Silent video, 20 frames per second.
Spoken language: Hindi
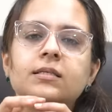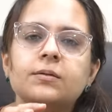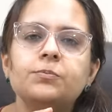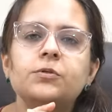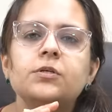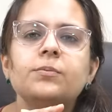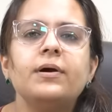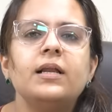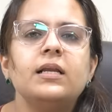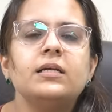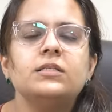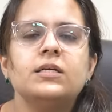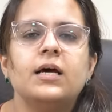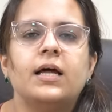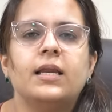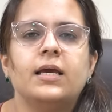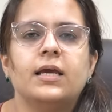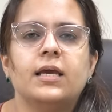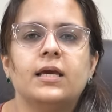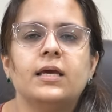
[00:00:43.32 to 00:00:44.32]
सबसे पहले
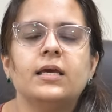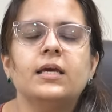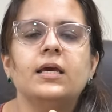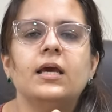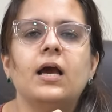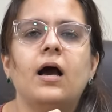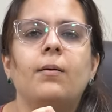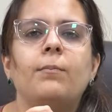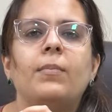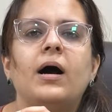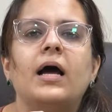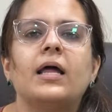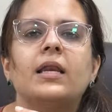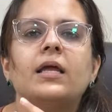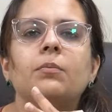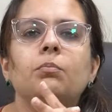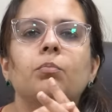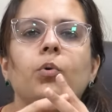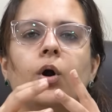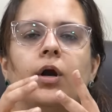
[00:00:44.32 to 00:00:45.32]
जानेंगे कि
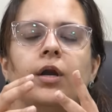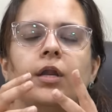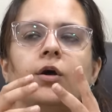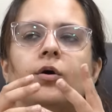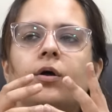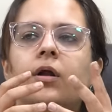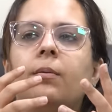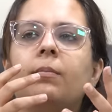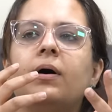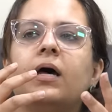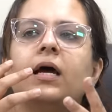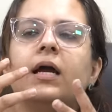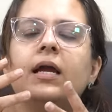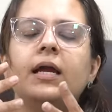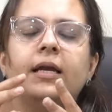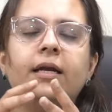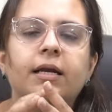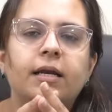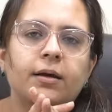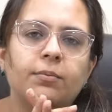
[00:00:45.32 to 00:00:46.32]
हमारी बॉडी और हमारा
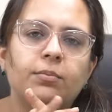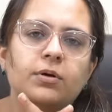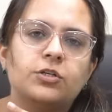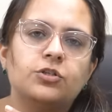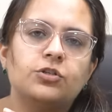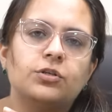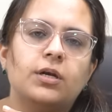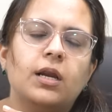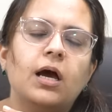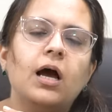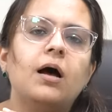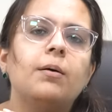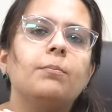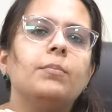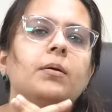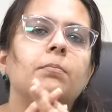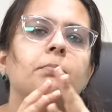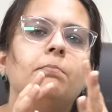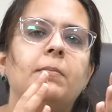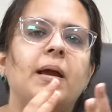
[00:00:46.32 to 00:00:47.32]
इंटीमेशन ना
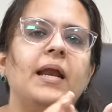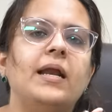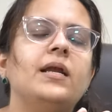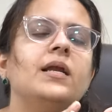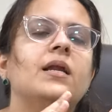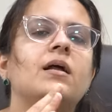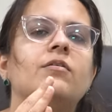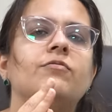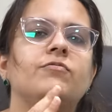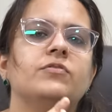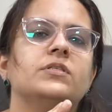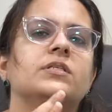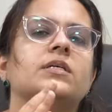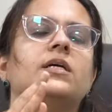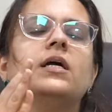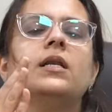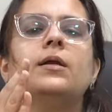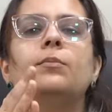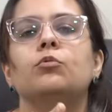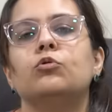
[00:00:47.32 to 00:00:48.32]
हमें मेंटल
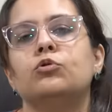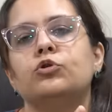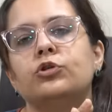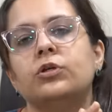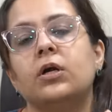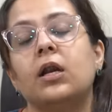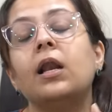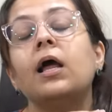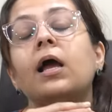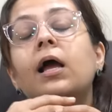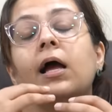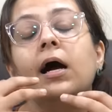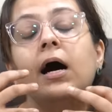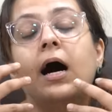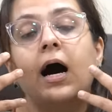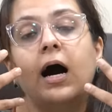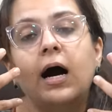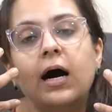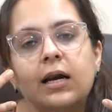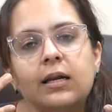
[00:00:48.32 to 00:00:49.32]
फिजिकल इमोशनल
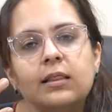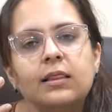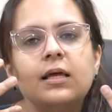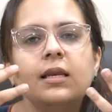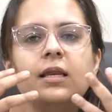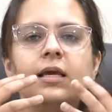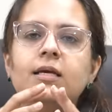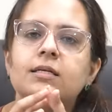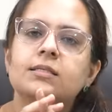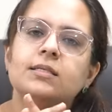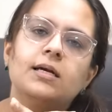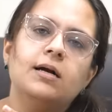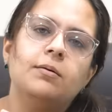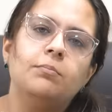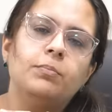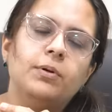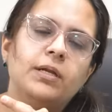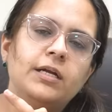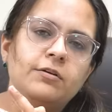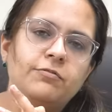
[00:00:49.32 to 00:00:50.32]
हर तरीके से
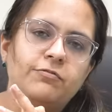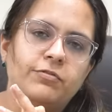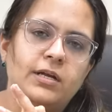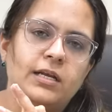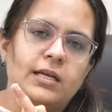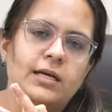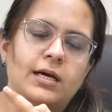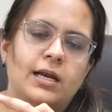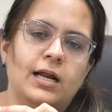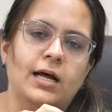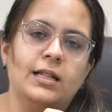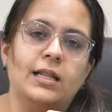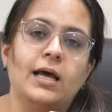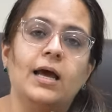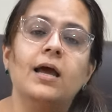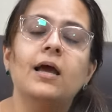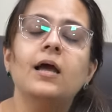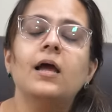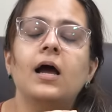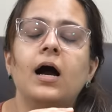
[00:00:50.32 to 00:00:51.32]
कंप्लीट फील कराता
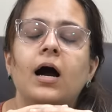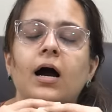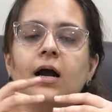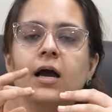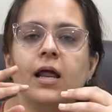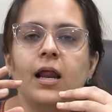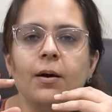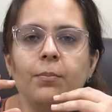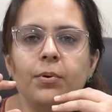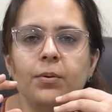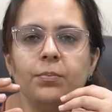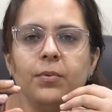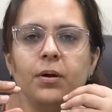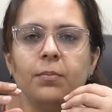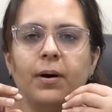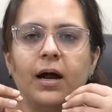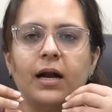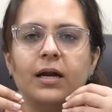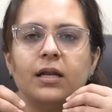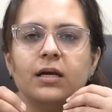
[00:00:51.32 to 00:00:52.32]
है अगर आप अपने
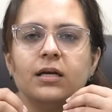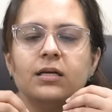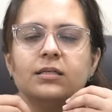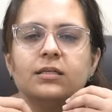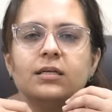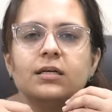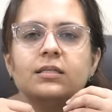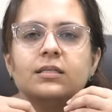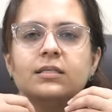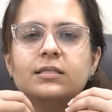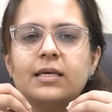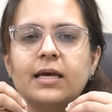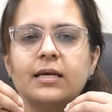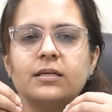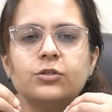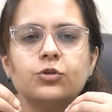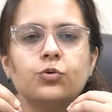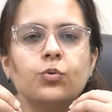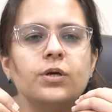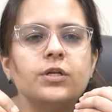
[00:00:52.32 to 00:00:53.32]
पार्टनर के साथ
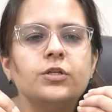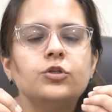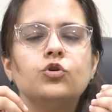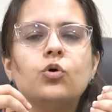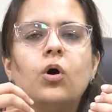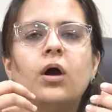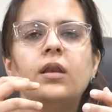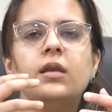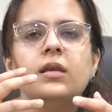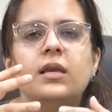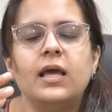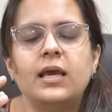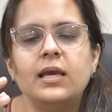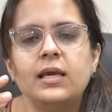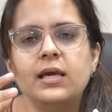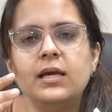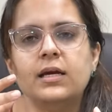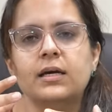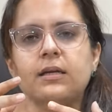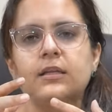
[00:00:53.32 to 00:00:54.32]
सेक्स को एंजॉय
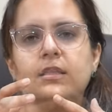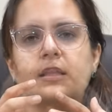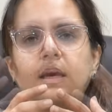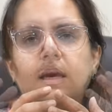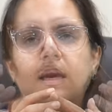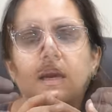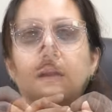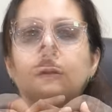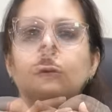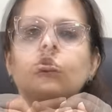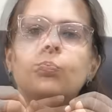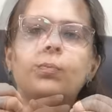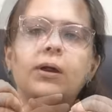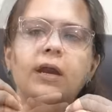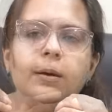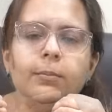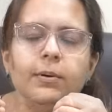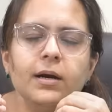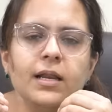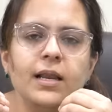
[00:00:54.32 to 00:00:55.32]
नहीं करते हैं तो
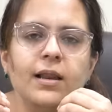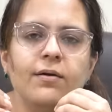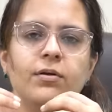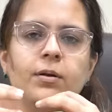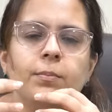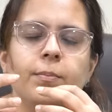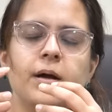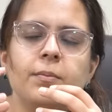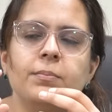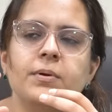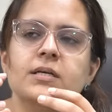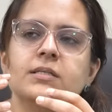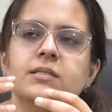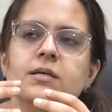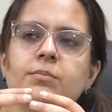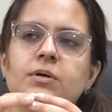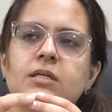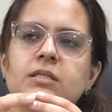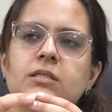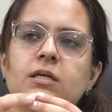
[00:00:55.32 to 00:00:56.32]
बड़े बड़े लेवल पे आप ये
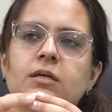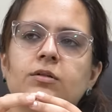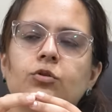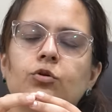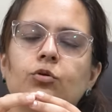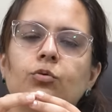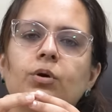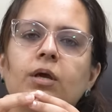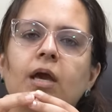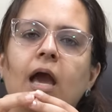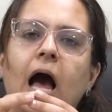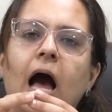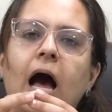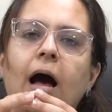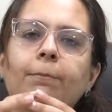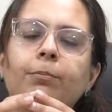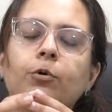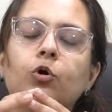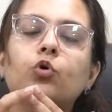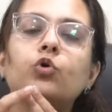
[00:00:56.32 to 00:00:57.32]
समझ सकते हो कि
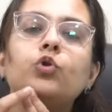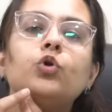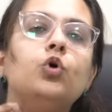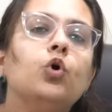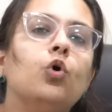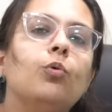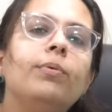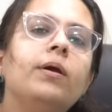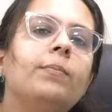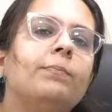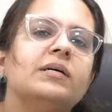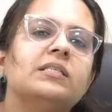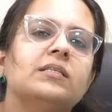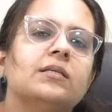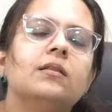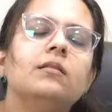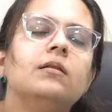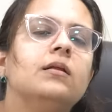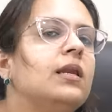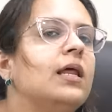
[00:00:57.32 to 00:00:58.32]
आप खुद को भी
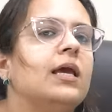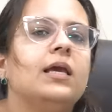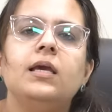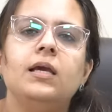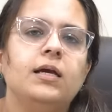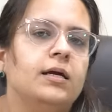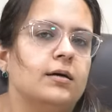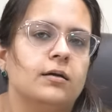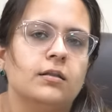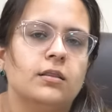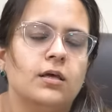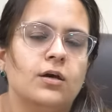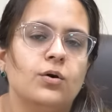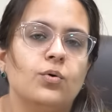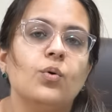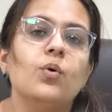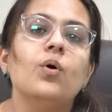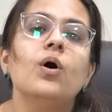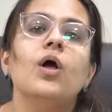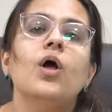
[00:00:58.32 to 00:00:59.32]
पसंद नहीं करते
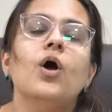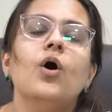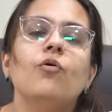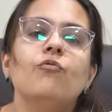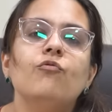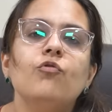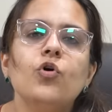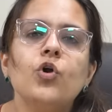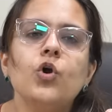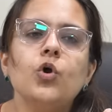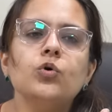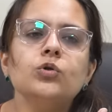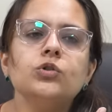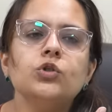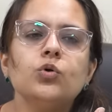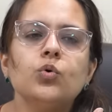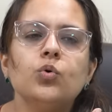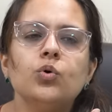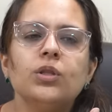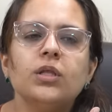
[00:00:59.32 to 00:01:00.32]
हो वो लोग
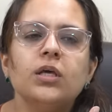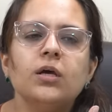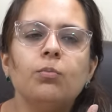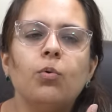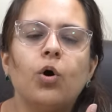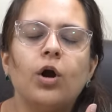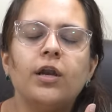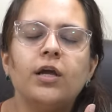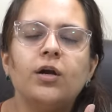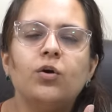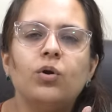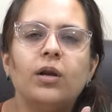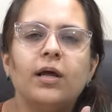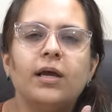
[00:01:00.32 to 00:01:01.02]
जो खुद की बॉडी को